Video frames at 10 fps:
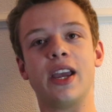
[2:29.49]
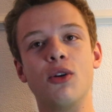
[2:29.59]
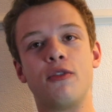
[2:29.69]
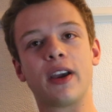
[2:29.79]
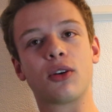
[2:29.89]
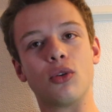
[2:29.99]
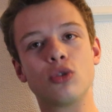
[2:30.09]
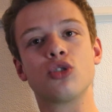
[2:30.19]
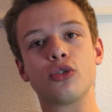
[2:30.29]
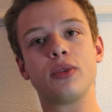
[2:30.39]
Et le fait
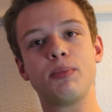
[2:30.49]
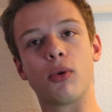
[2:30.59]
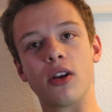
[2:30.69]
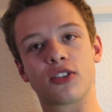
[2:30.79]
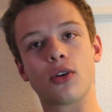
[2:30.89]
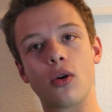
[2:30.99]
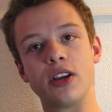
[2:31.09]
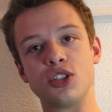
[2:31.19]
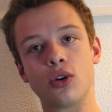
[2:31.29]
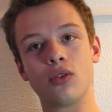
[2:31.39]
qu'aujourd'hui, pour l'instant,
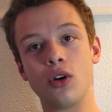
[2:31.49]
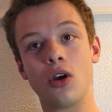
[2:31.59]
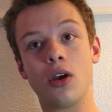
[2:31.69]
les gens